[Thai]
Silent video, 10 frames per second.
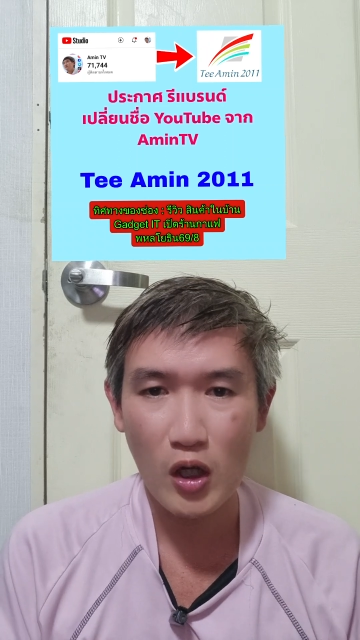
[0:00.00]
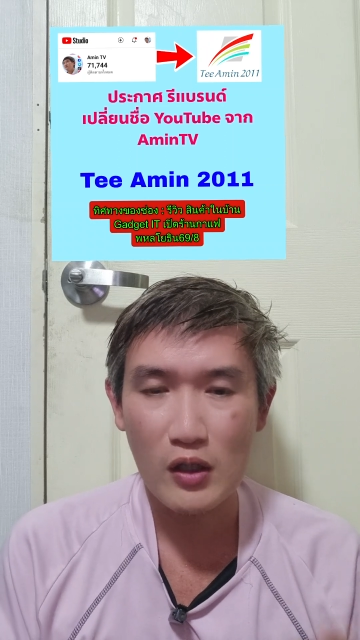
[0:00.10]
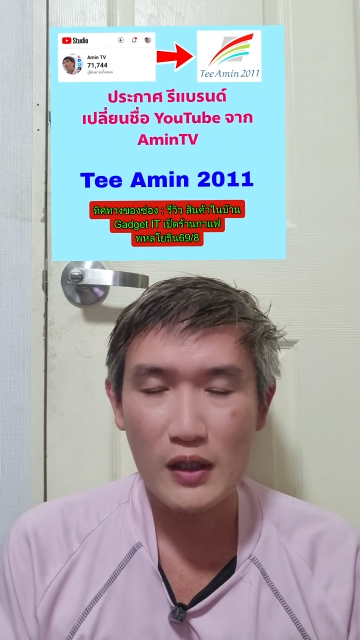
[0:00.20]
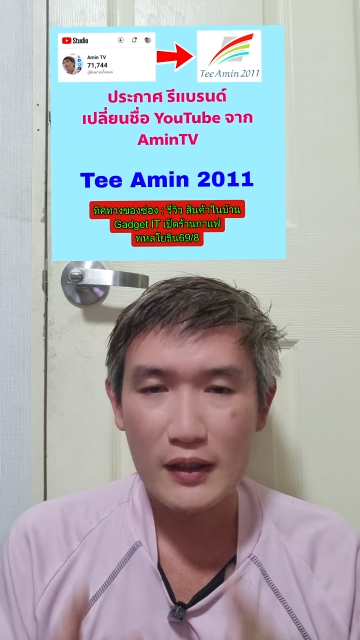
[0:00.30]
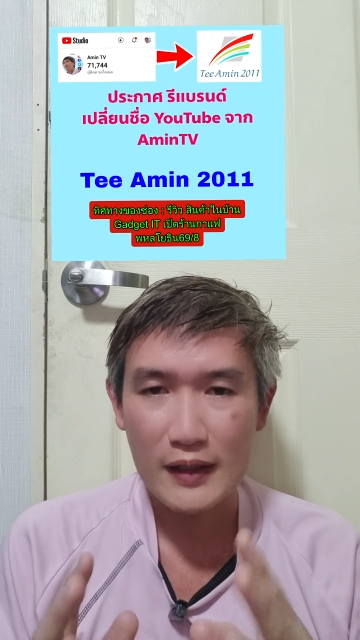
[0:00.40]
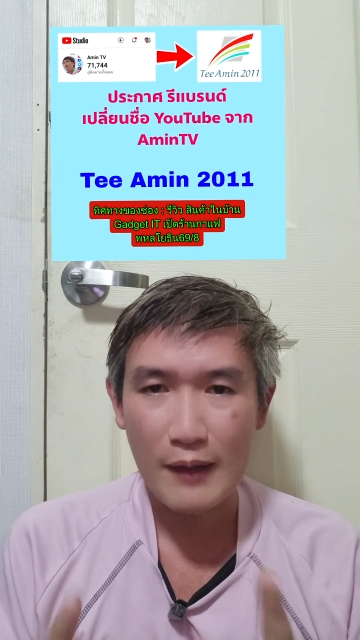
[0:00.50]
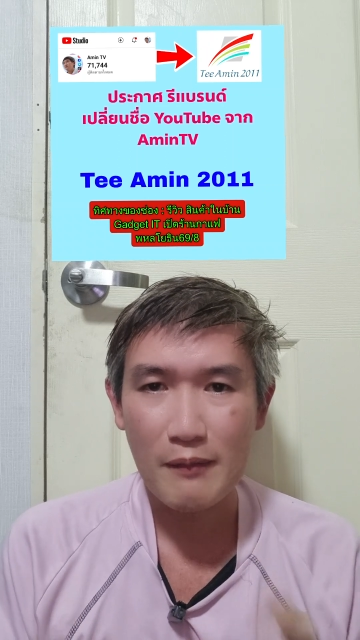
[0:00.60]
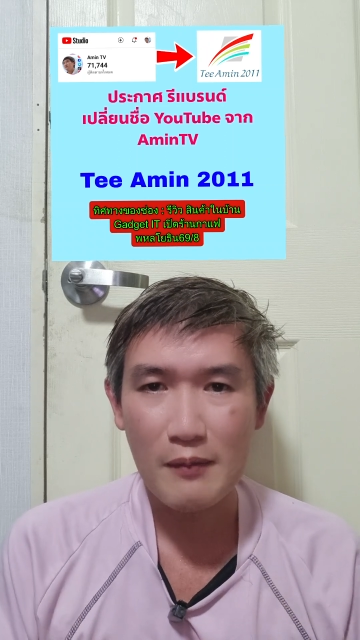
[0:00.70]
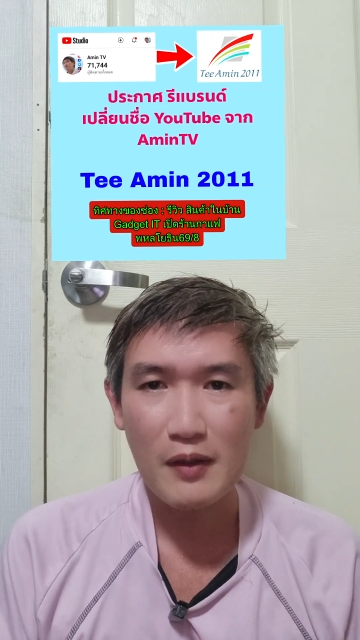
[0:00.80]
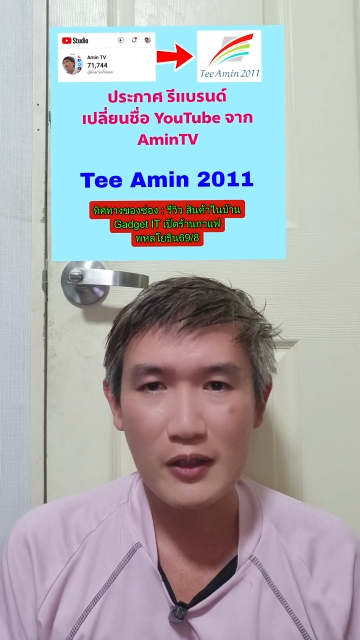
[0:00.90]
เนาะ
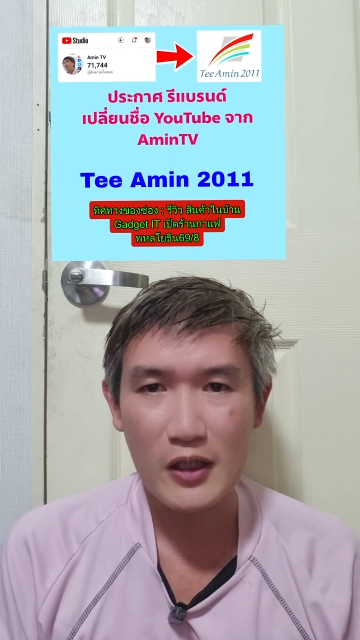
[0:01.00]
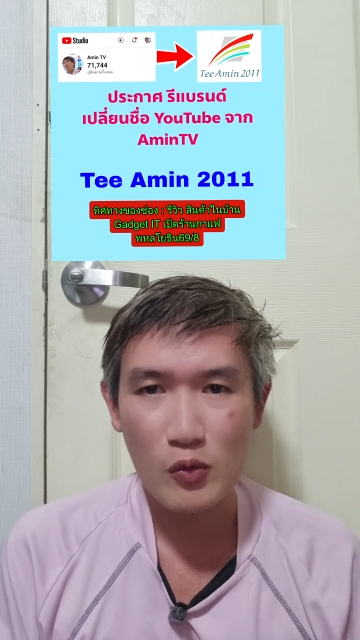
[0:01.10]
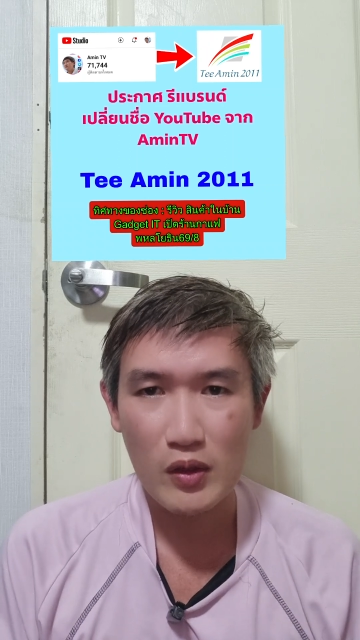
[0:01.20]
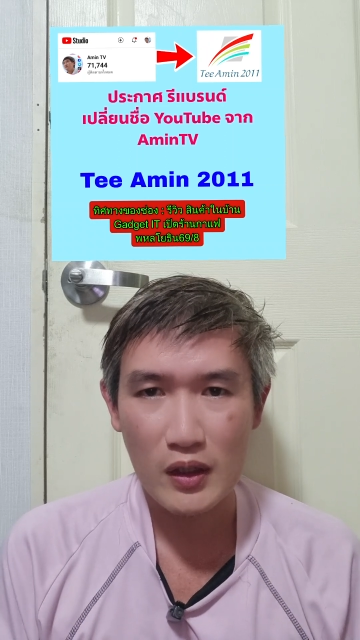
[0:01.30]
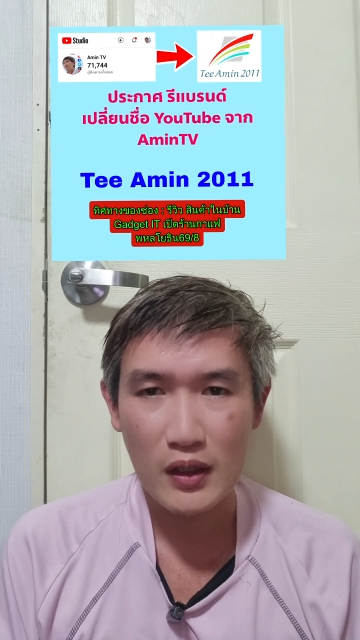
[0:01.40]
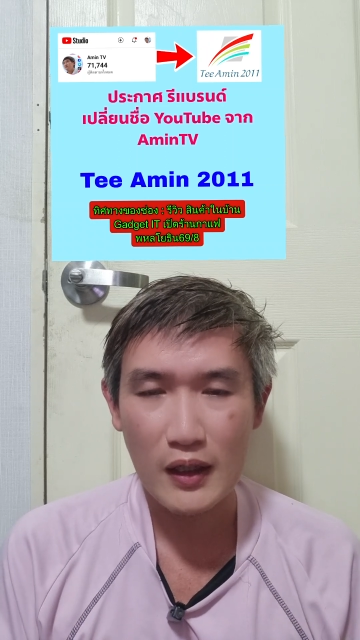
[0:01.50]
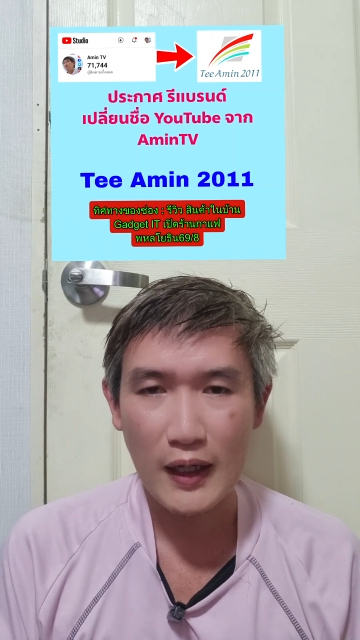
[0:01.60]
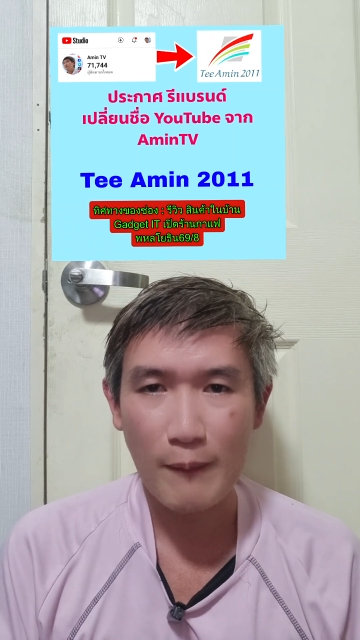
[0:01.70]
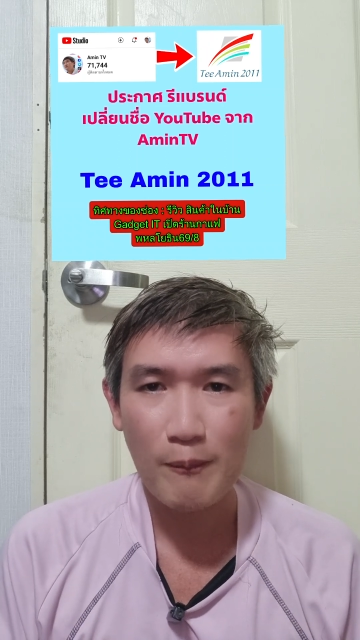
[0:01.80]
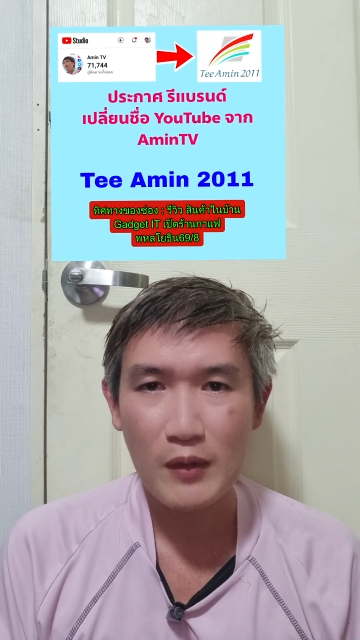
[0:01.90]
ทำให้เหมือนทีวี
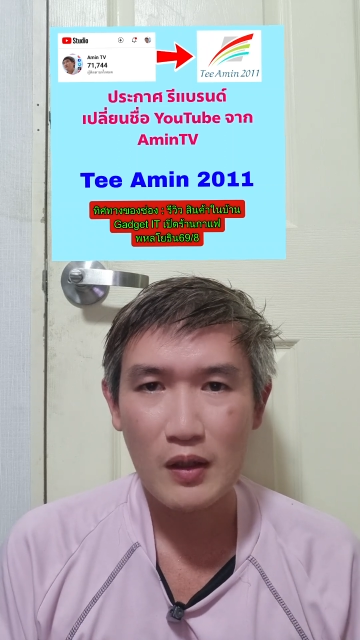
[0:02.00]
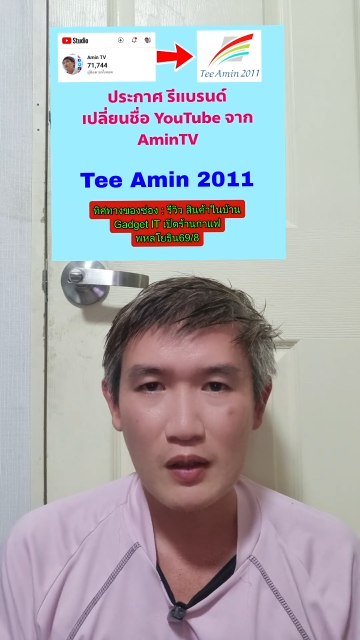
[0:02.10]
นะครับ